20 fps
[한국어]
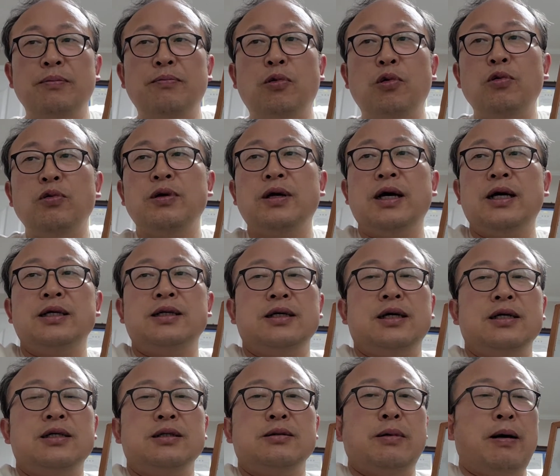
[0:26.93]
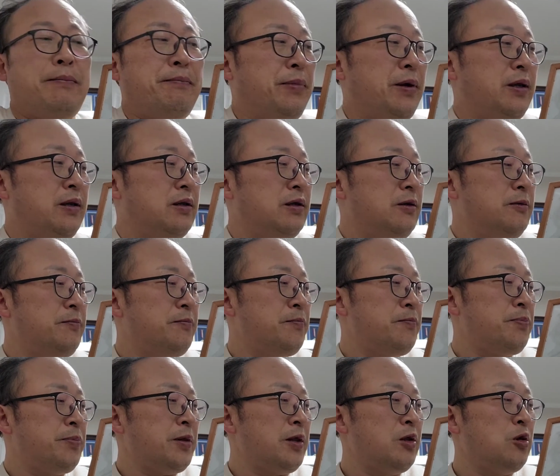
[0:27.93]
이 본까지가 지금 앞에 있는
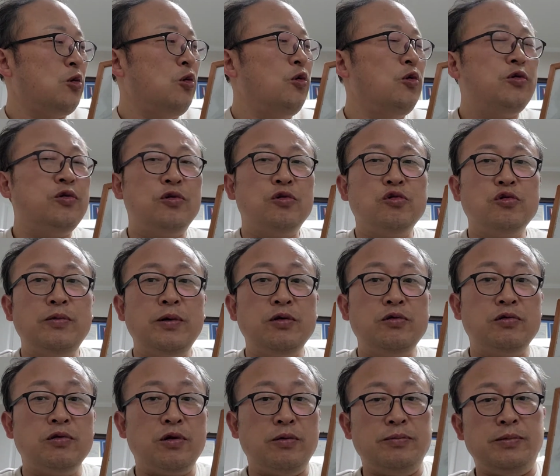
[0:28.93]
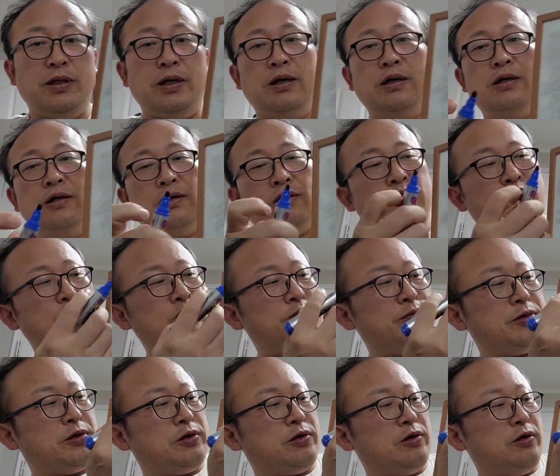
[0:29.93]
도우스를 꾸며주는 겁니다. 이
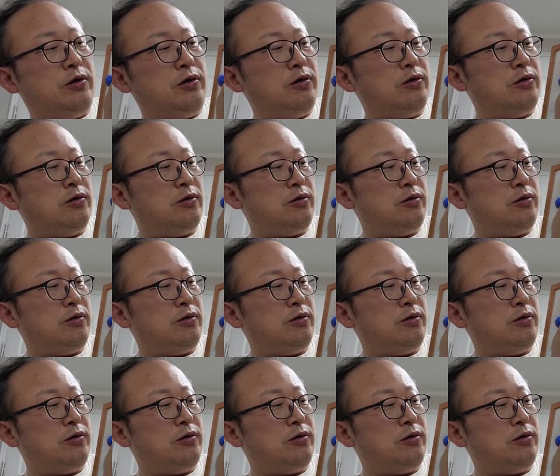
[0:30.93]
후부터